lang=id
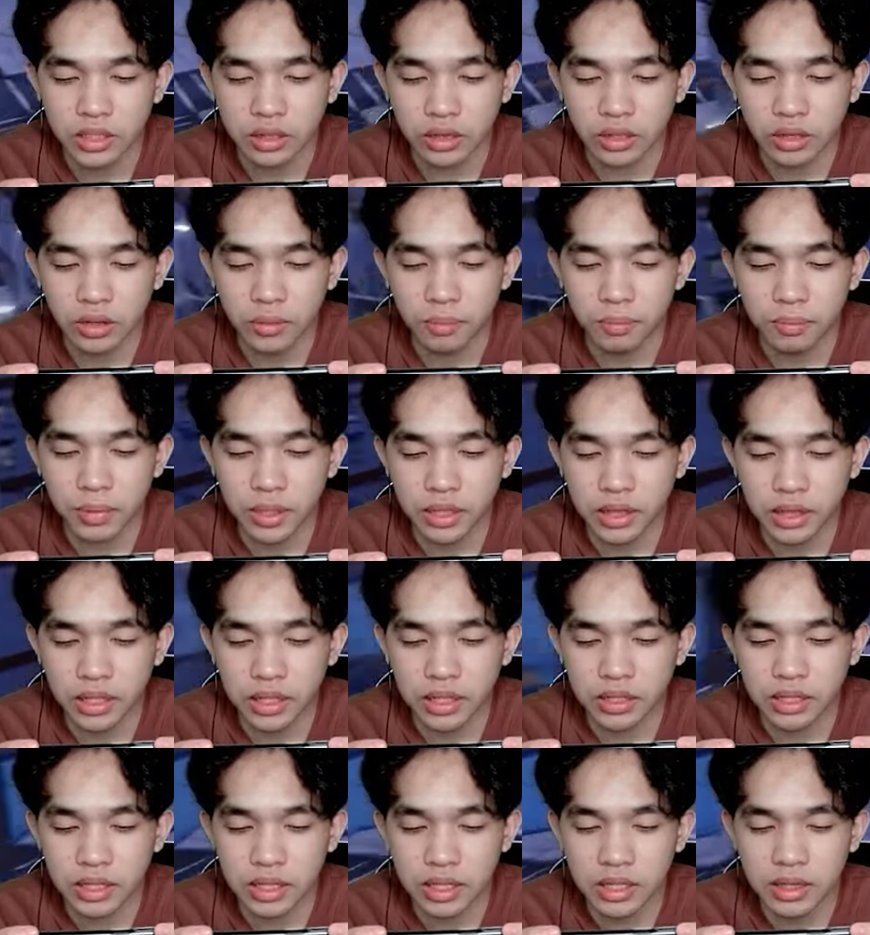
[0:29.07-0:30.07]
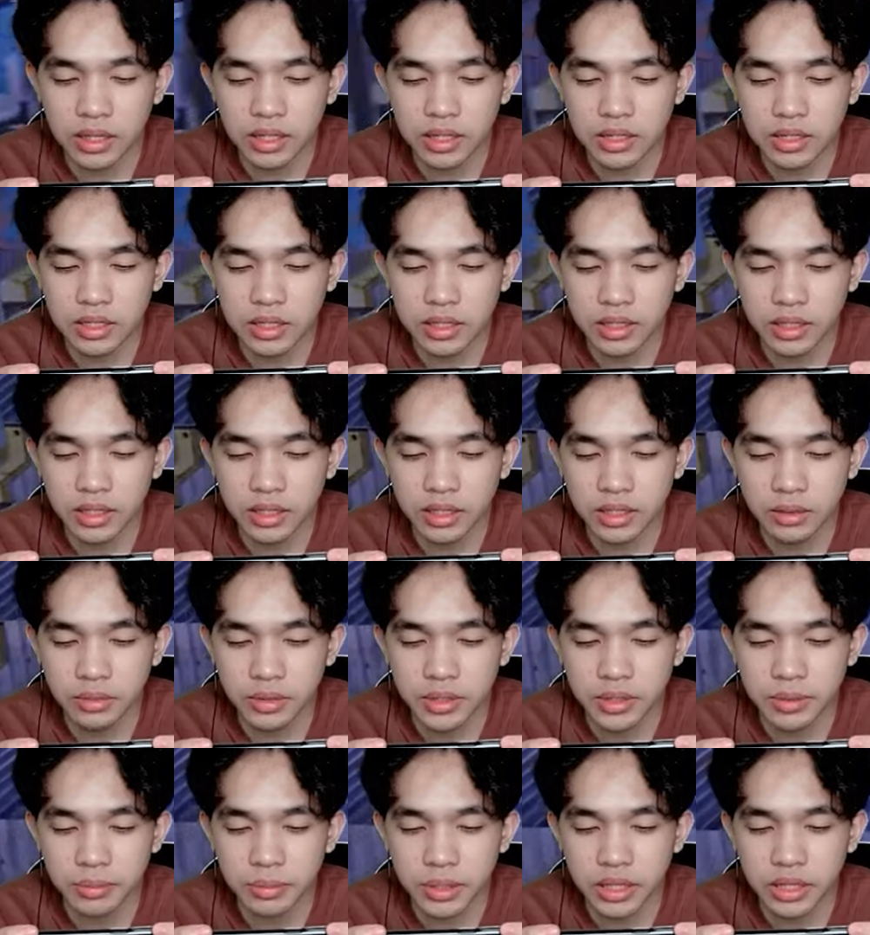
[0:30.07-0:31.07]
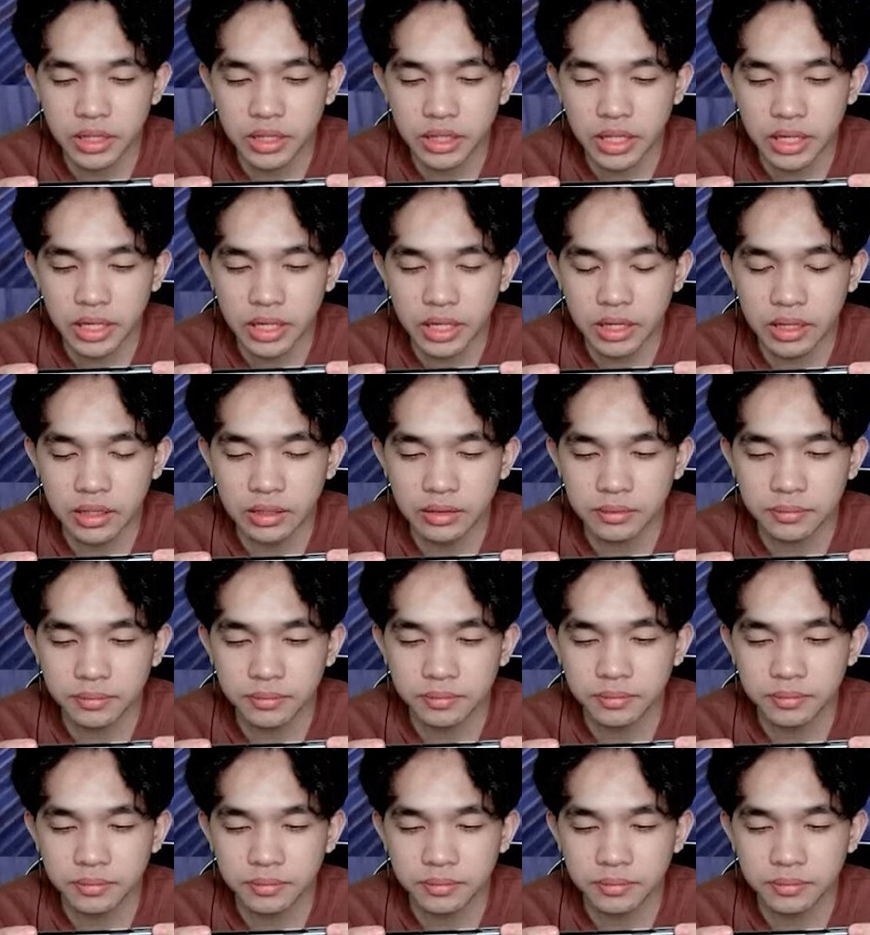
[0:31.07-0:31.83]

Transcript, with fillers: lompat lagi kita ke sini sebentar